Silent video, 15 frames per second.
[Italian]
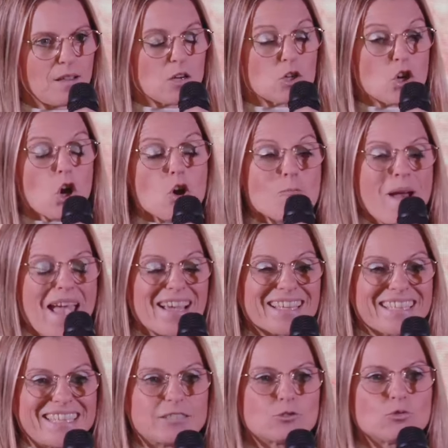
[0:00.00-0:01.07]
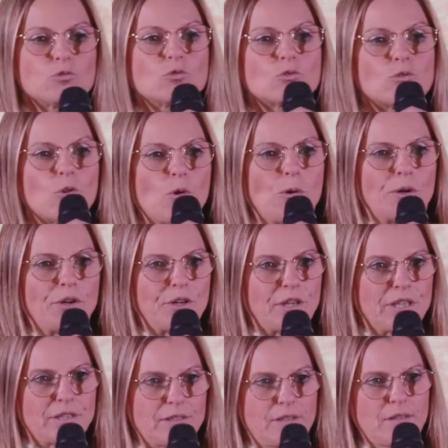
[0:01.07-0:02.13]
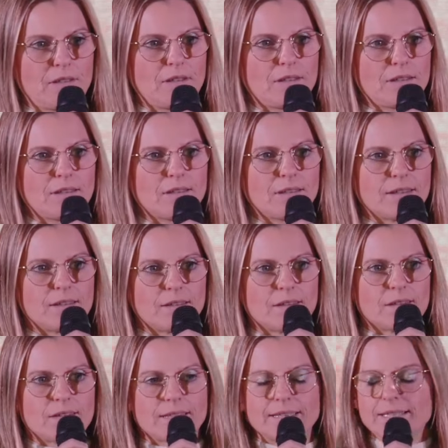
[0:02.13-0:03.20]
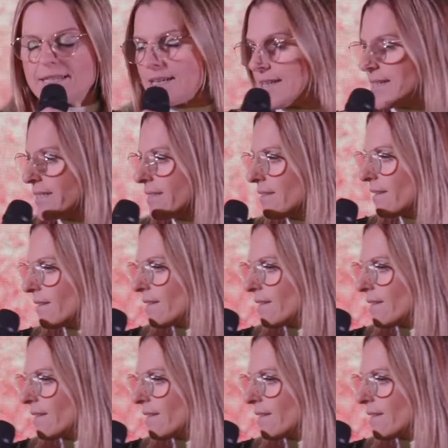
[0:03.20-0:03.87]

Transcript: Com'è che tu corri? Eh?